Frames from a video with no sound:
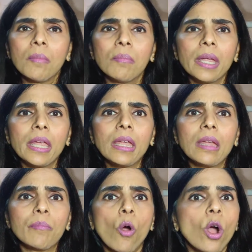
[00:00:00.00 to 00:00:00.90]

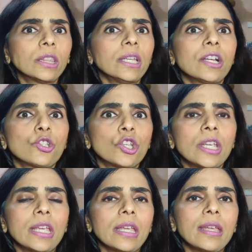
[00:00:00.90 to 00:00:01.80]
मैं बहुत ही
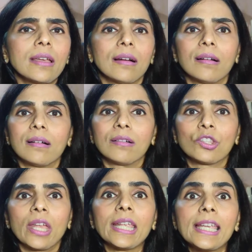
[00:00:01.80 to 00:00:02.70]
अच्छे
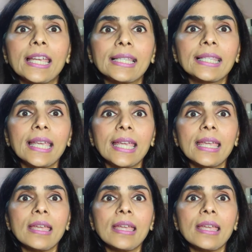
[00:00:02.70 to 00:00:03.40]
तरीके से